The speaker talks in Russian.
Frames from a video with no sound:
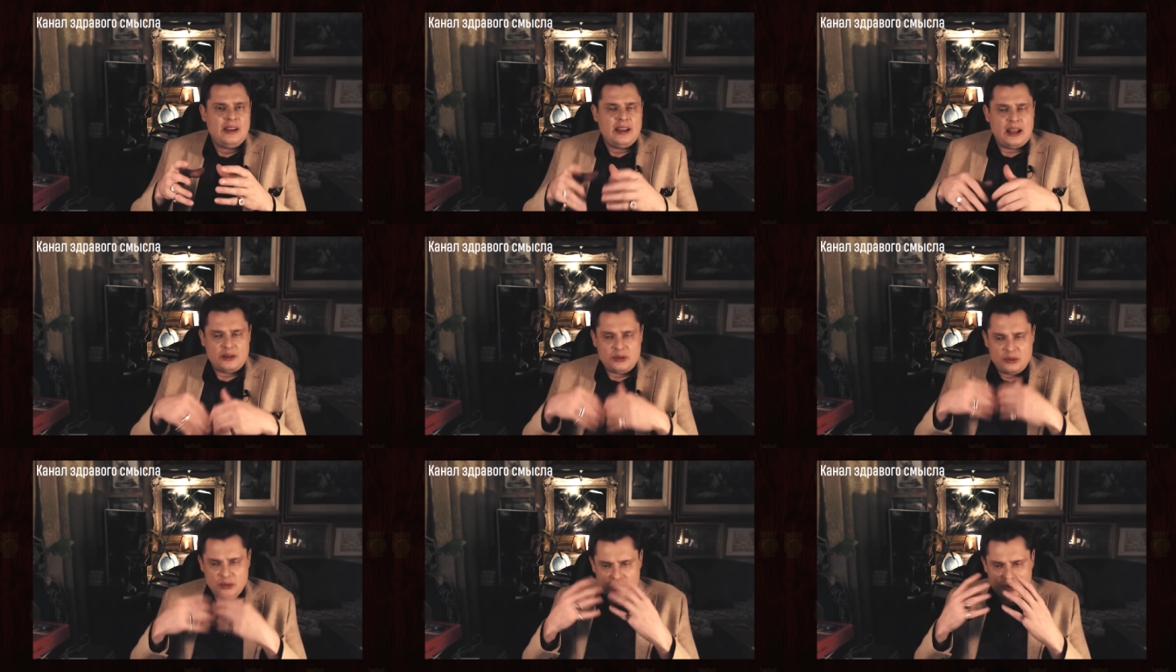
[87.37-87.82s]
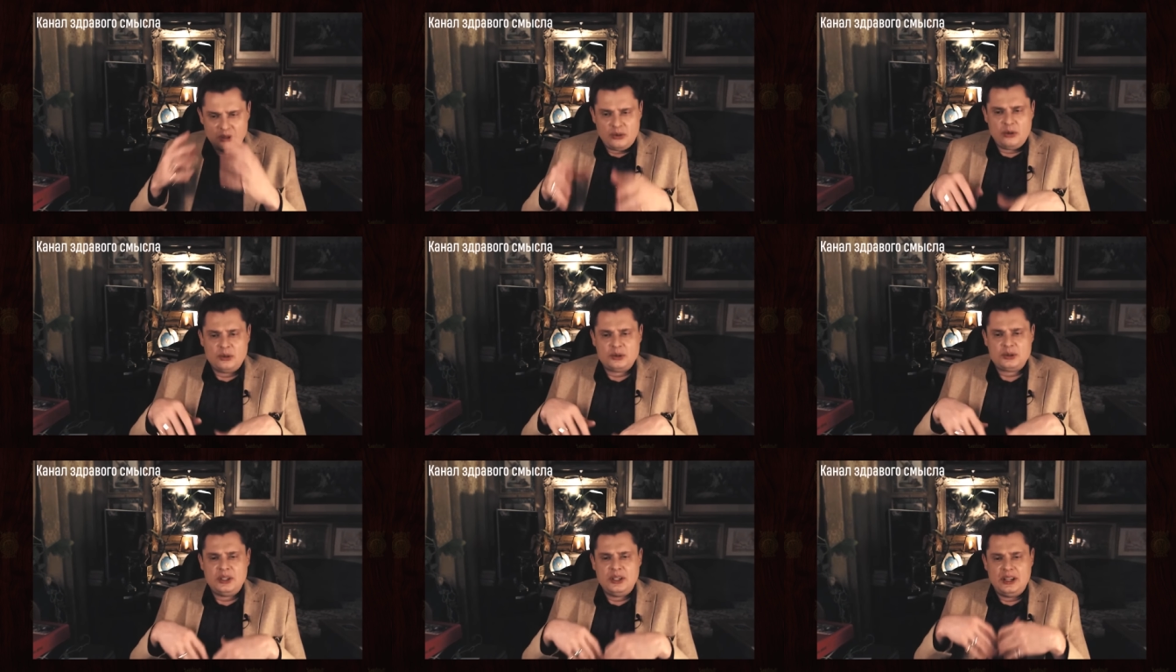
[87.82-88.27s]
одно и
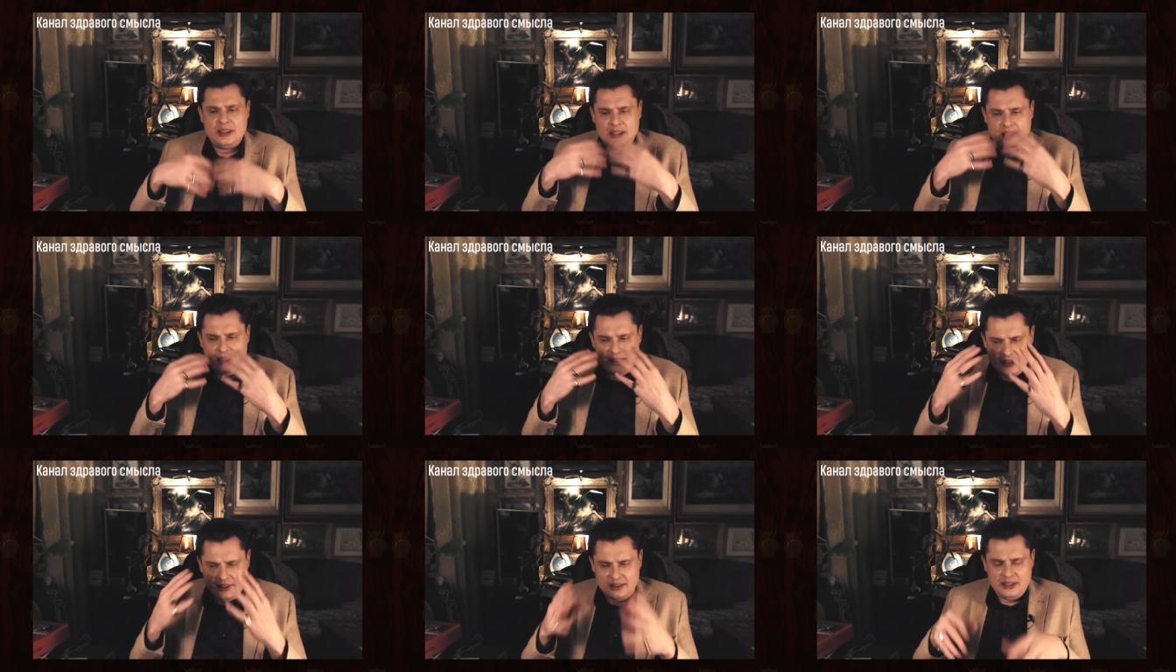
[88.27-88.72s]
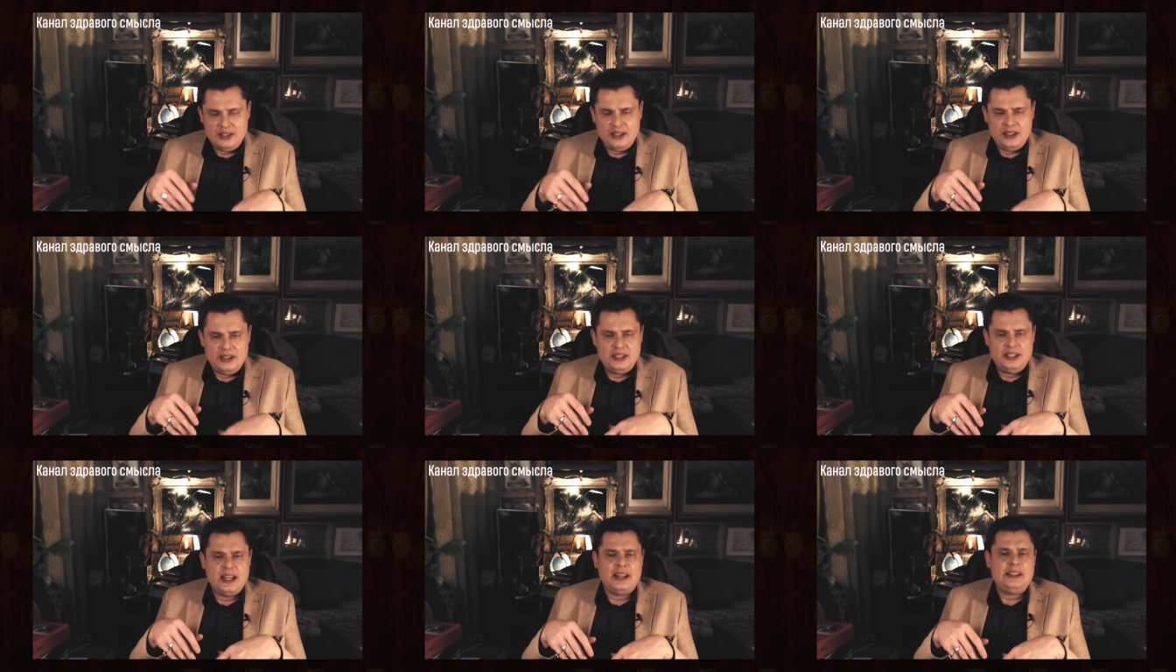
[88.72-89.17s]
то же, этот
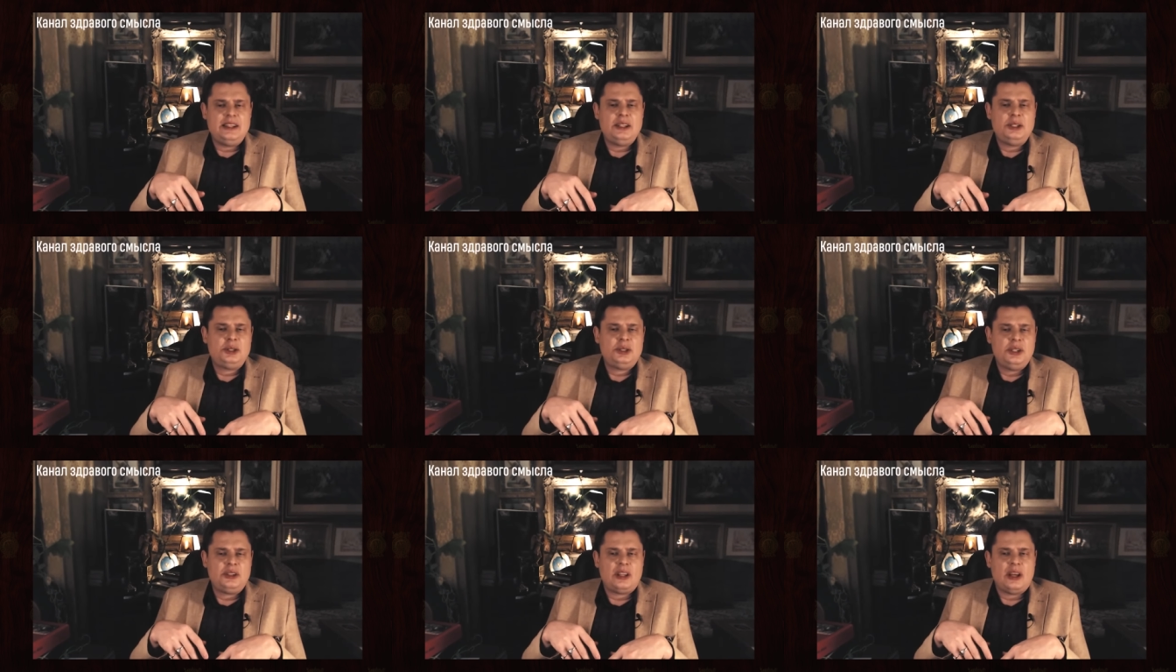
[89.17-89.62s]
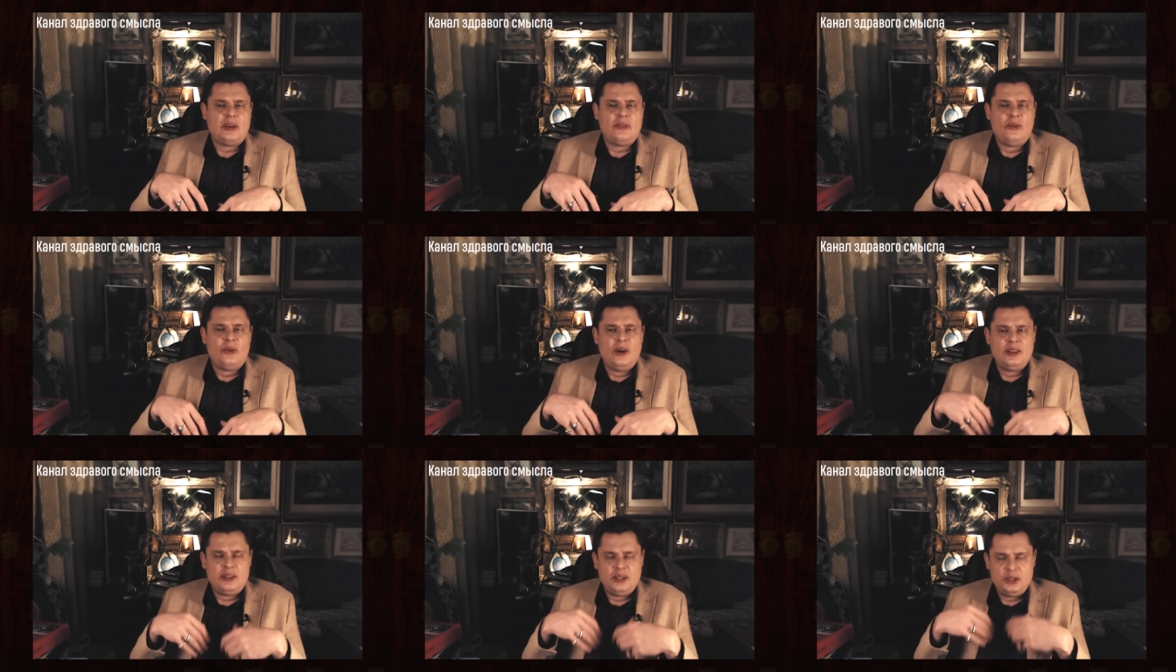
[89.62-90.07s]
идиотичнее
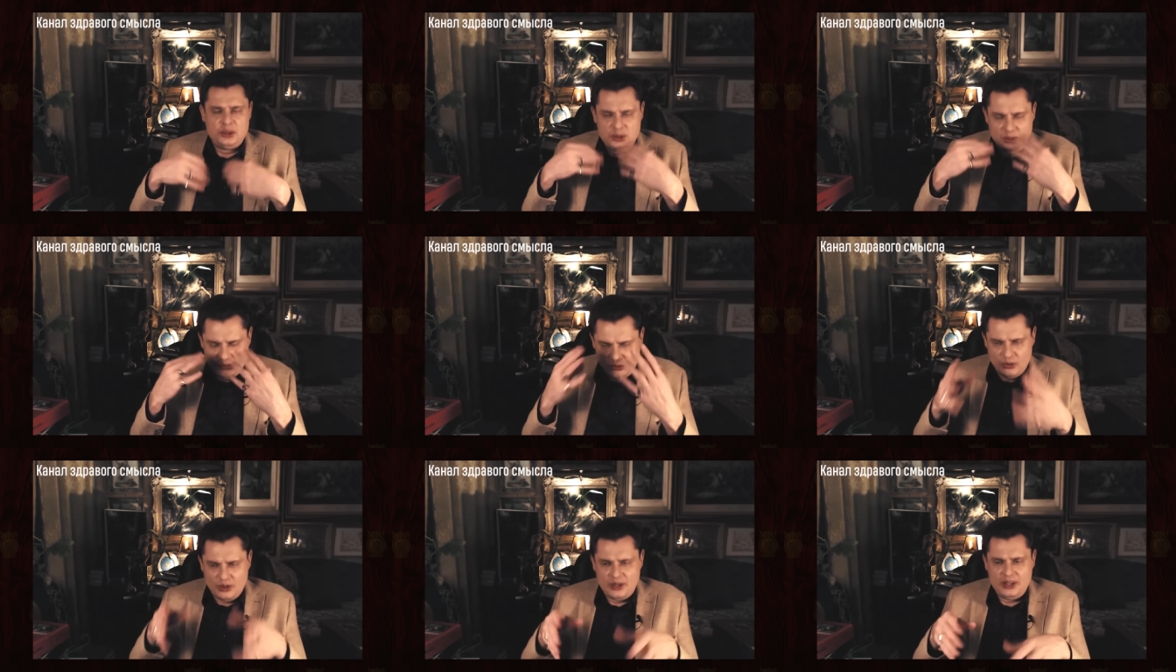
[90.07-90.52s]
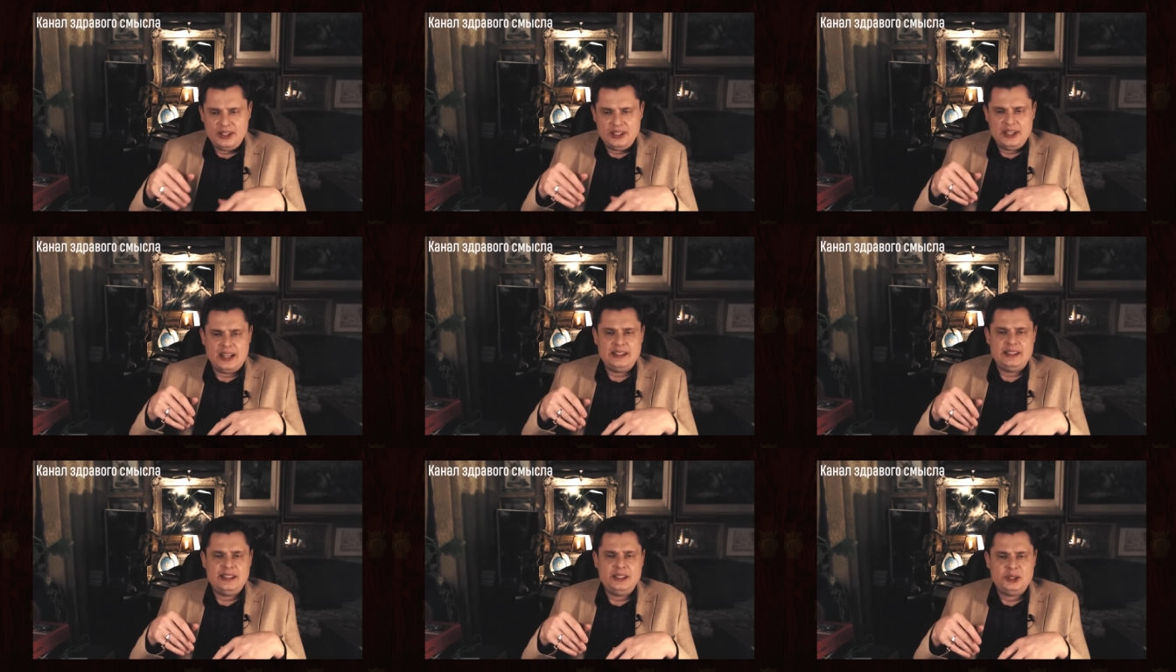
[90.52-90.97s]
того, это еще более
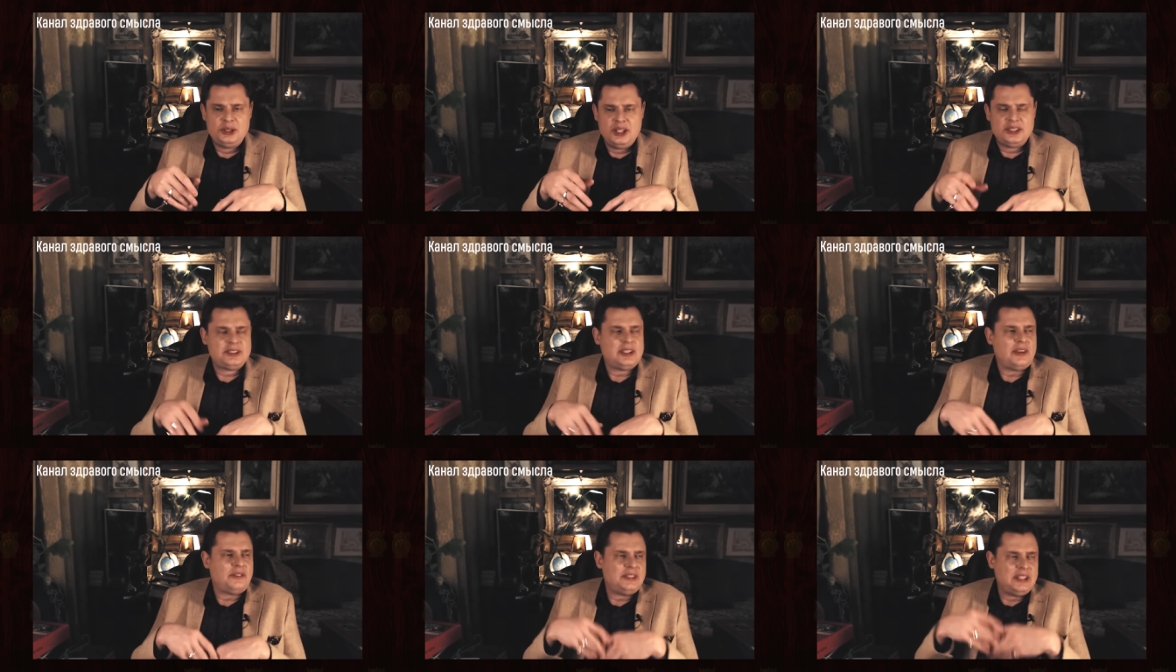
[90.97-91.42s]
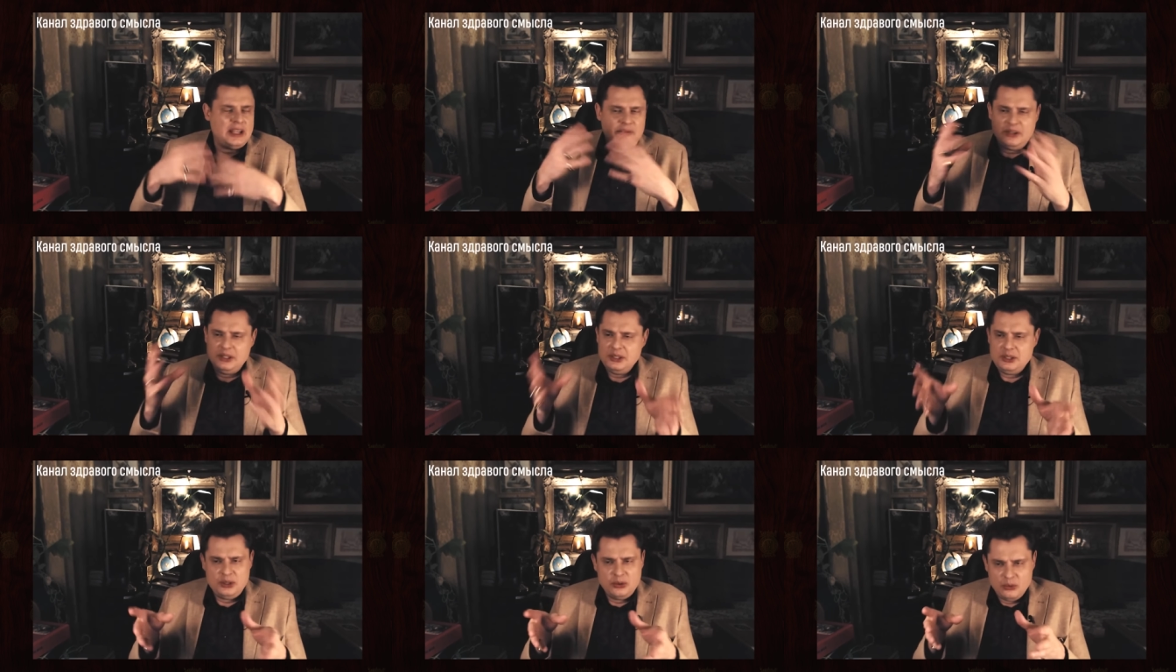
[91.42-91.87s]
идиотичный, это
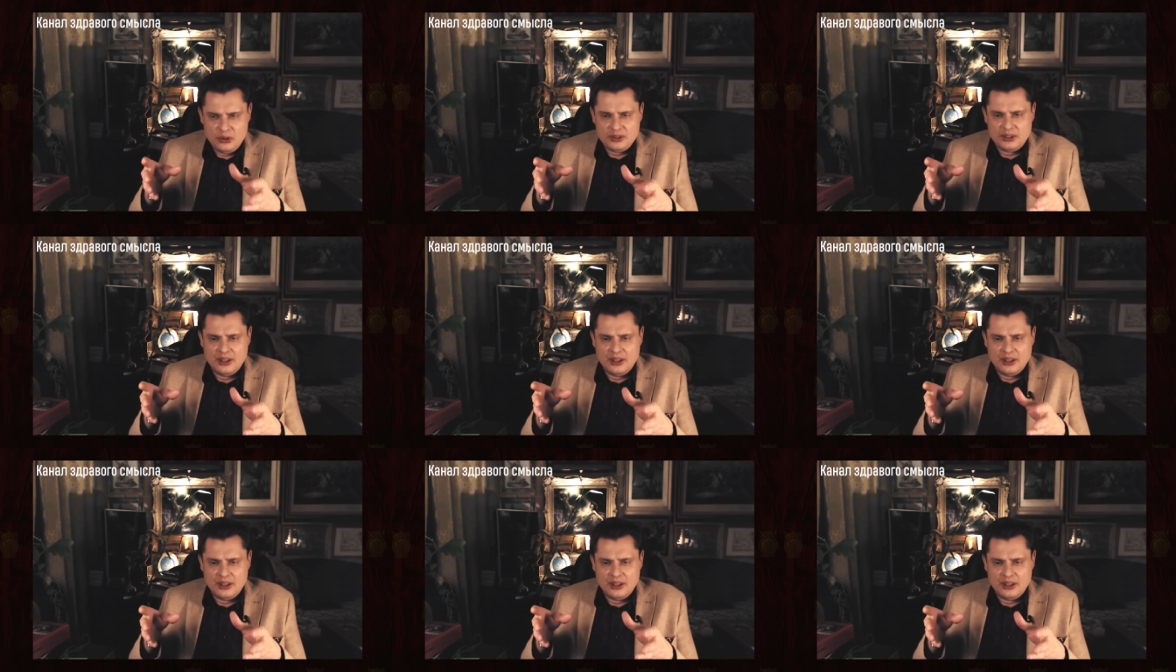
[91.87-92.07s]
совсем идиот,